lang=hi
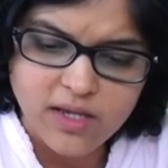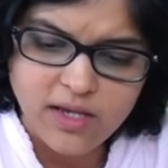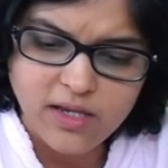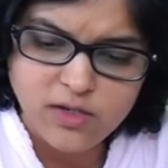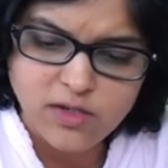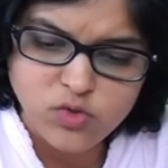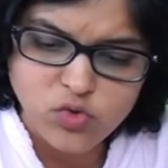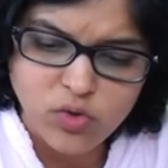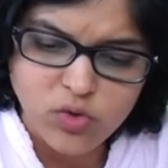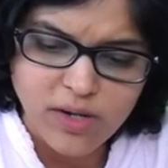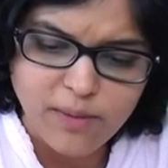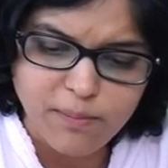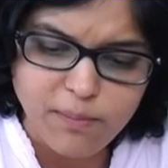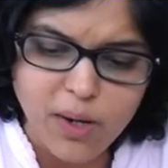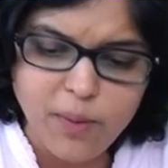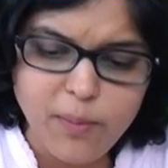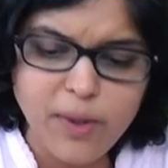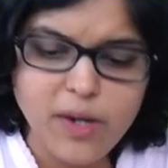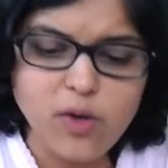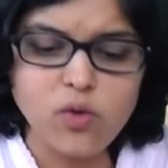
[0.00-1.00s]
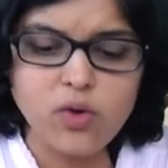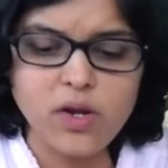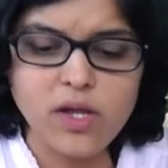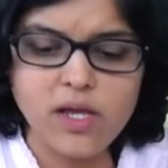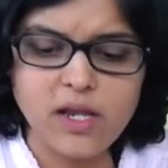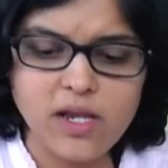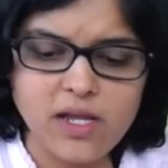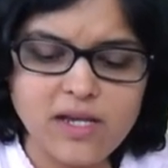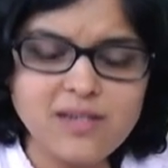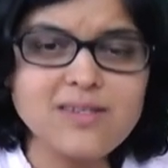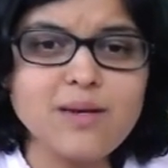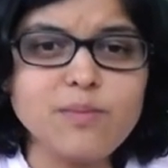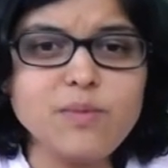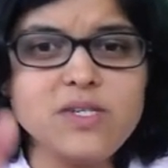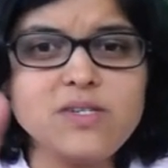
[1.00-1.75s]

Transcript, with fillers: कि ये ट्रूली इम्प्लीमेंट हो रही कि नहीं ये सभी